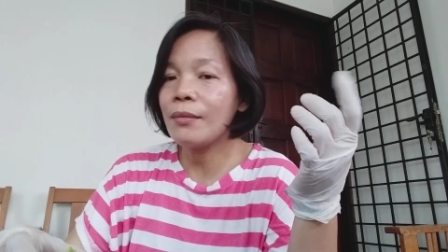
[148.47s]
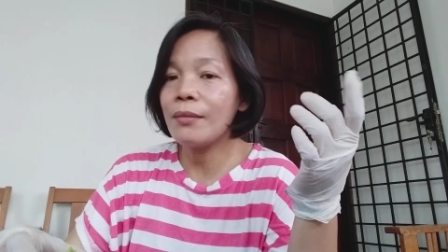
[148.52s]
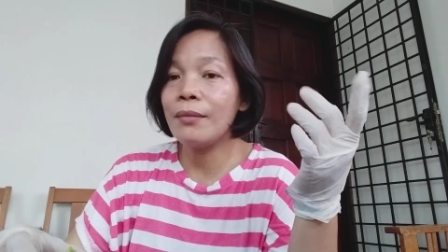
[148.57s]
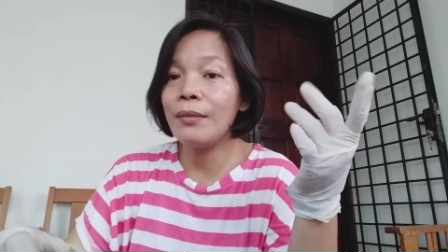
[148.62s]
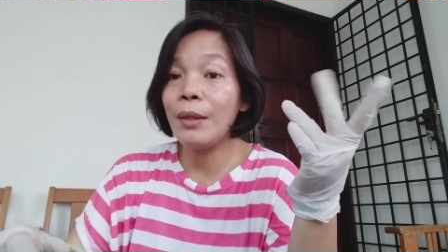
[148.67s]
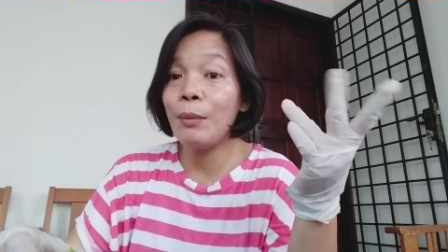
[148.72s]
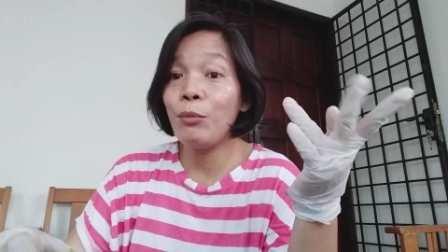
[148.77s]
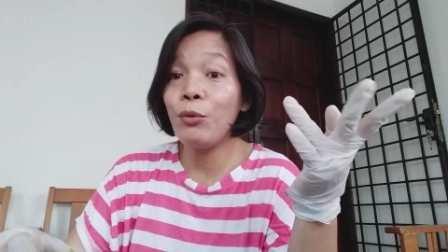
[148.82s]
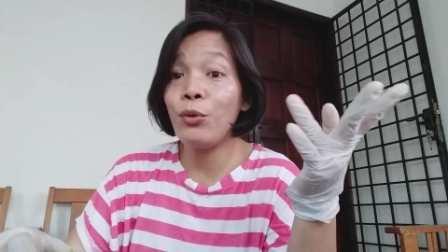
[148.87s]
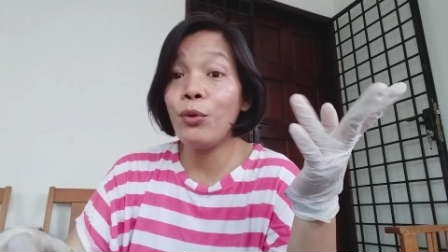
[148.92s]

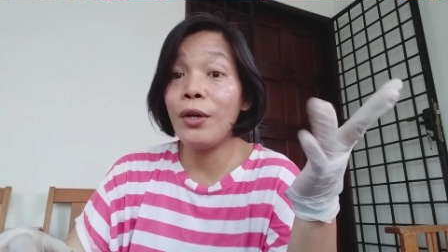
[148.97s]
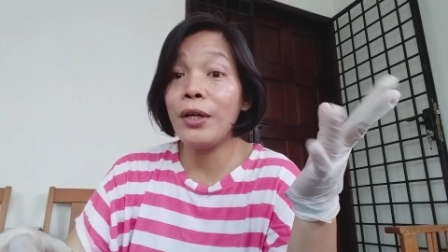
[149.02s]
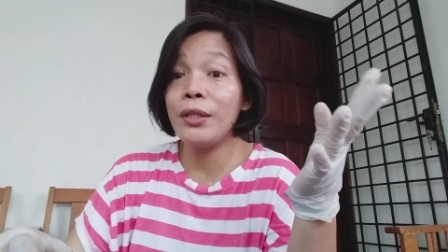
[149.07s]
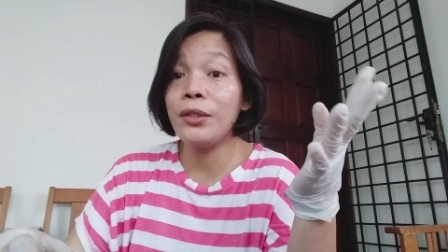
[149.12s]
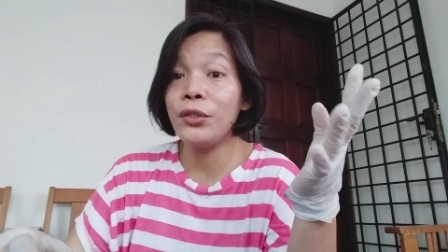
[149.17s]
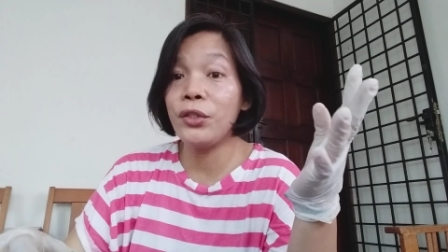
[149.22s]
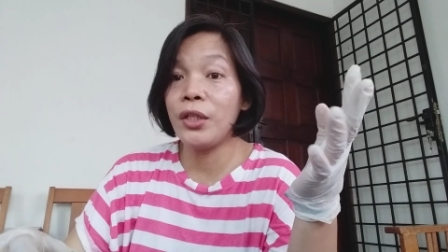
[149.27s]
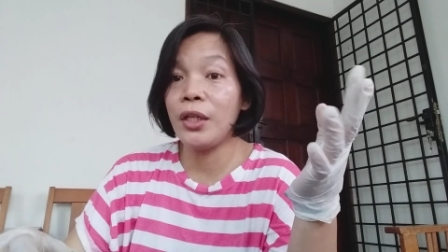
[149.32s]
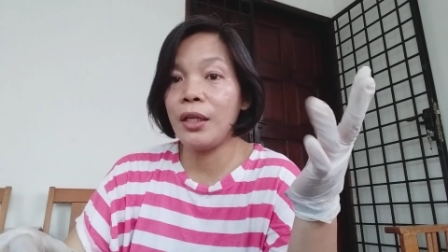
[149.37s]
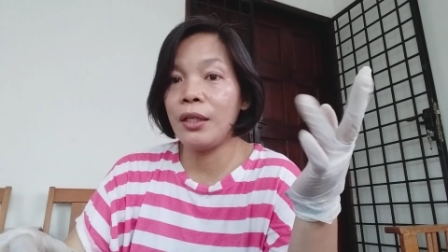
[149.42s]
nabuhay
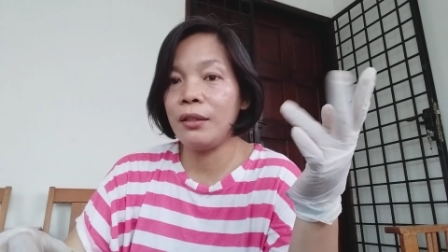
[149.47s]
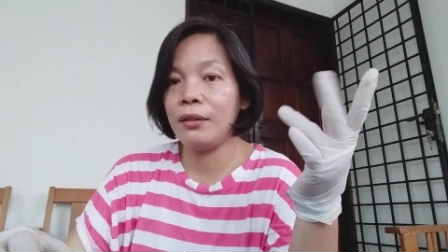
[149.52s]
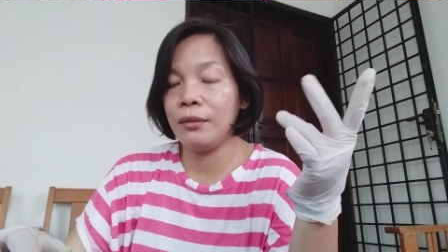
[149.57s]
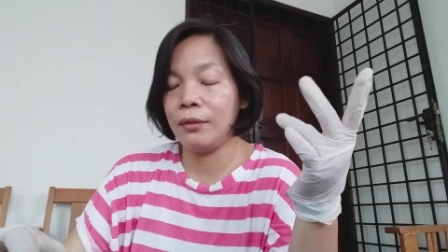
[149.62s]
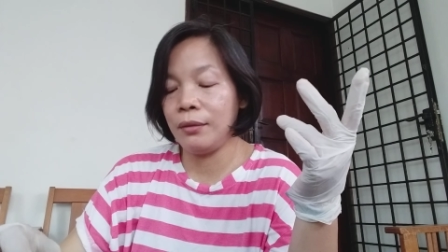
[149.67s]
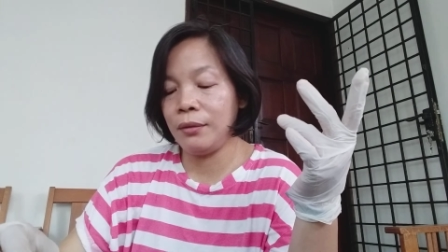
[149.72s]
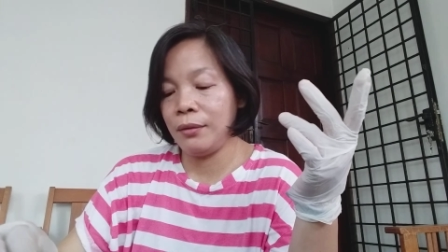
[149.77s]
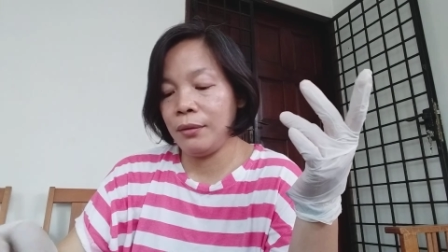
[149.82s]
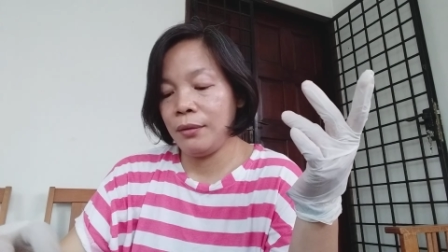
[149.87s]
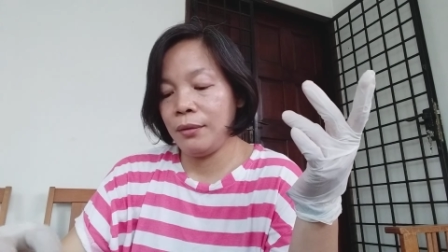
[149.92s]
siya.
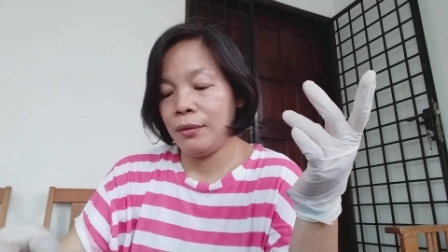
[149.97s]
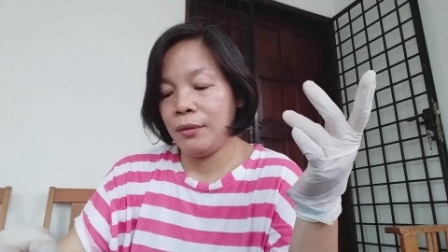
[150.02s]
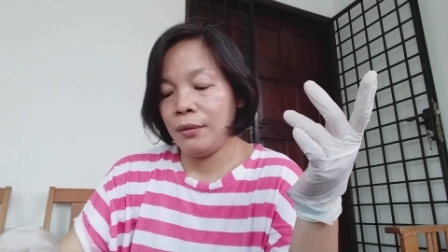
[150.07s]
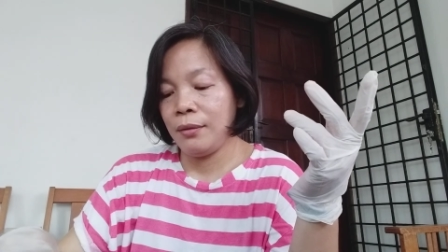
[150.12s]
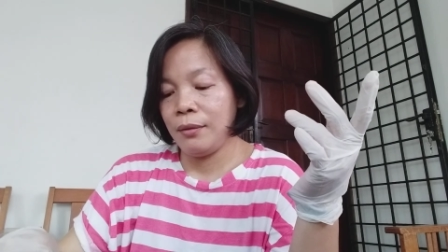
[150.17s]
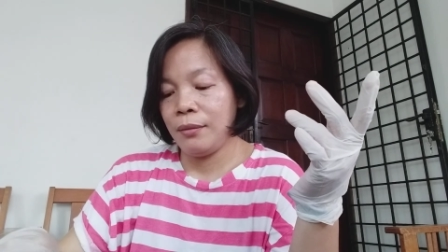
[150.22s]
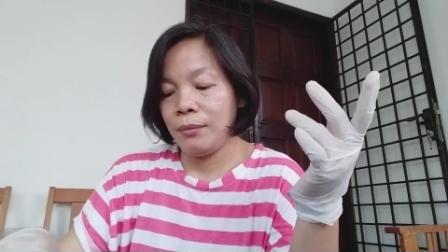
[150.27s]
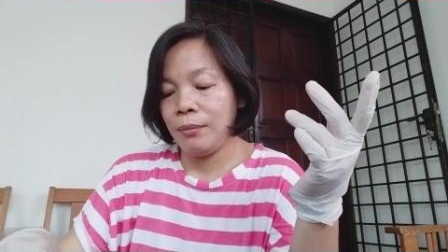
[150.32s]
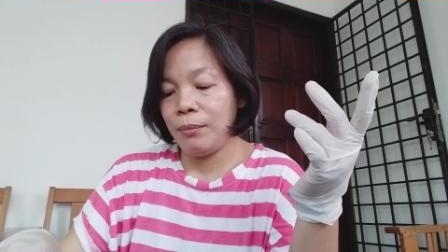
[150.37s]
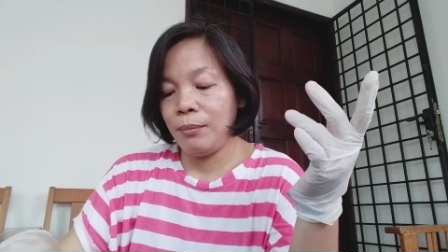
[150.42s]

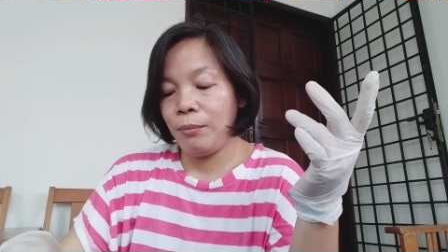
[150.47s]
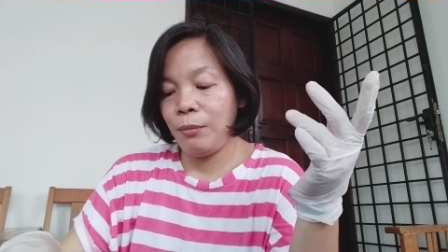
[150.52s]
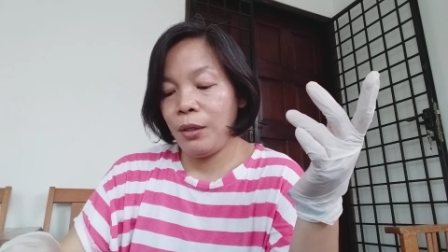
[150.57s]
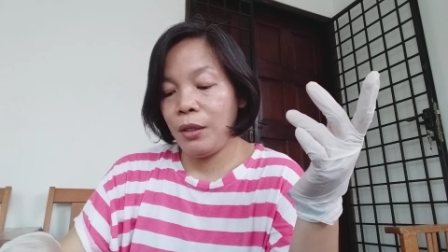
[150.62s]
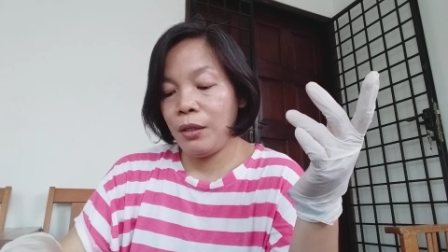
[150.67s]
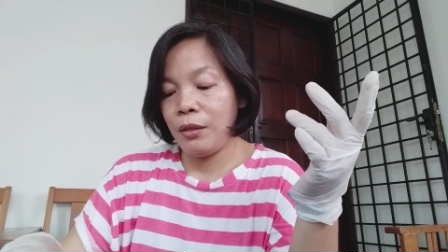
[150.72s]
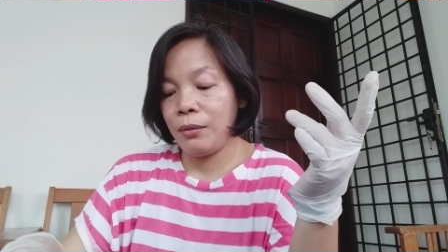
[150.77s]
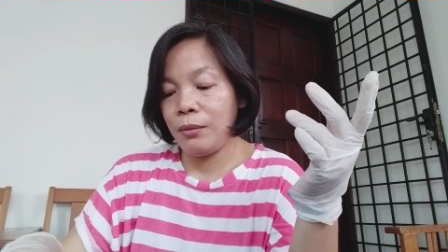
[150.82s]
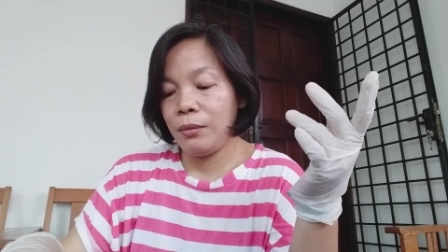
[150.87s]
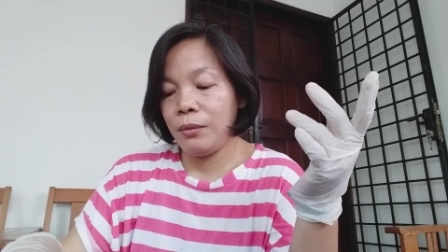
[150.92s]

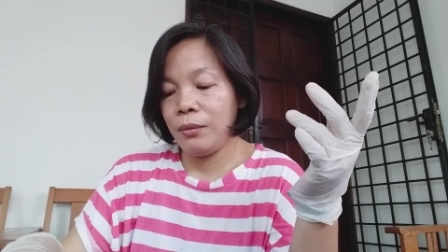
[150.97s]
Pero,